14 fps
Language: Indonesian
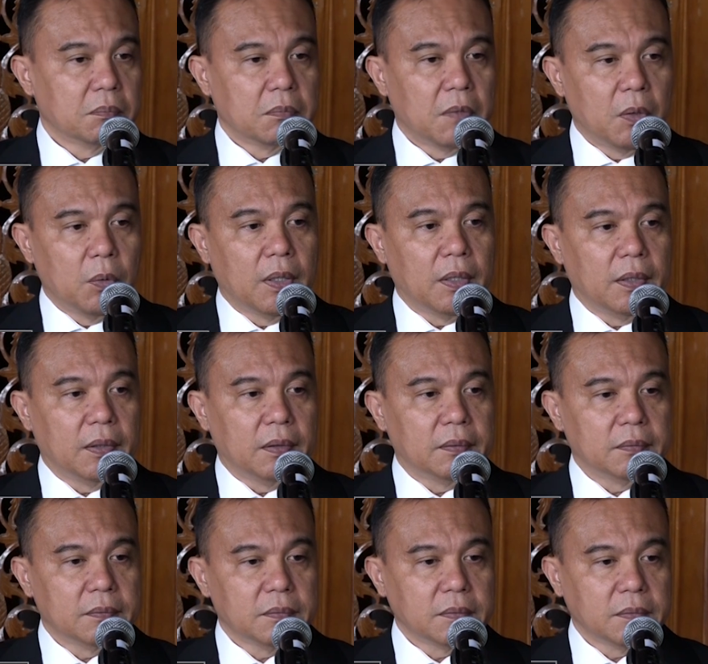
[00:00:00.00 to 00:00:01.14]
bahwa
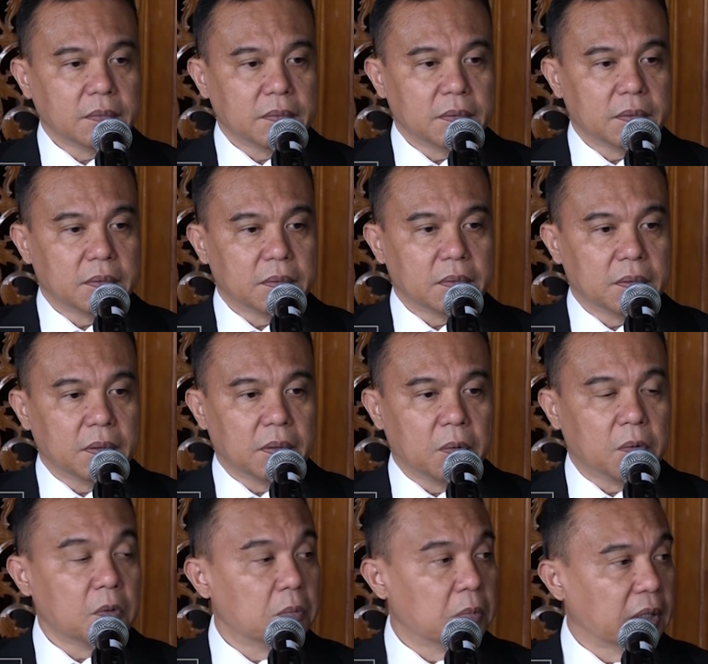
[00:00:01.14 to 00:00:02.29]
eh,
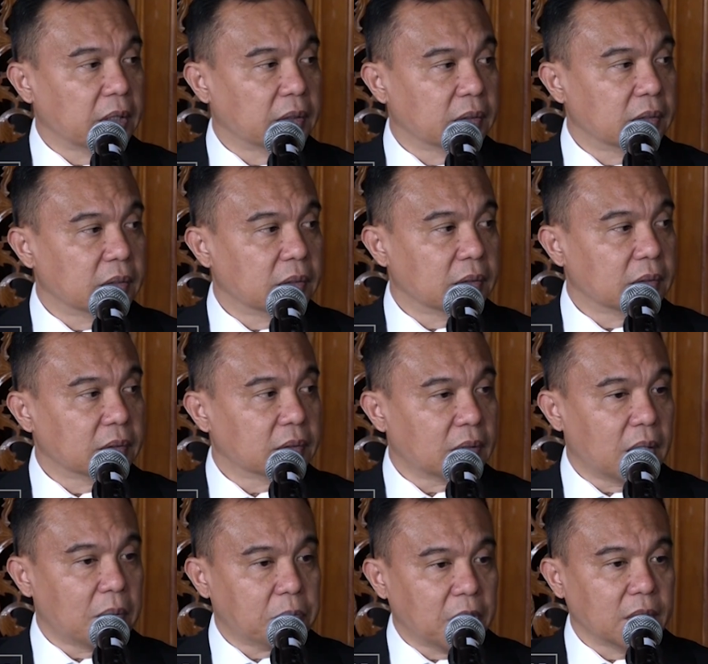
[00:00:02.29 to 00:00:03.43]
hukuman yang
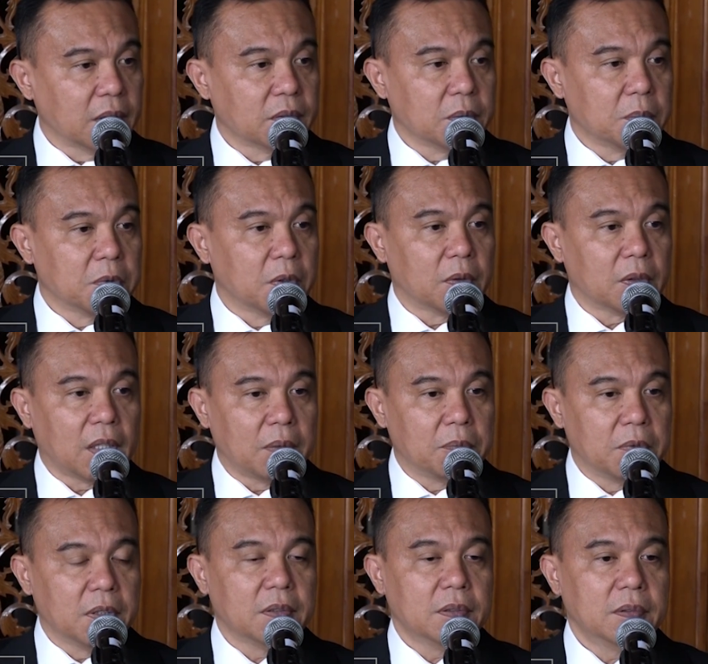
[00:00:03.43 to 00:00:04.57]
diterapkan itu menurut
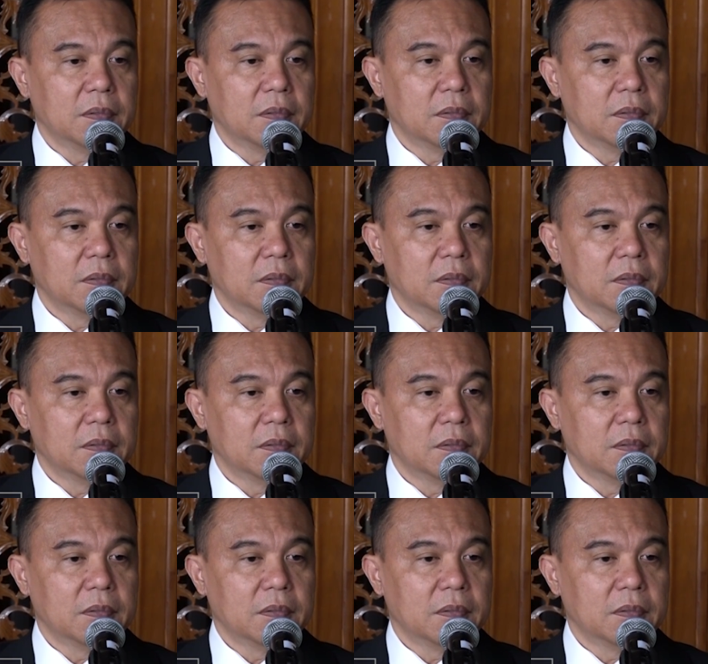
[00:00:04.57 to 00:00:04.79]
kami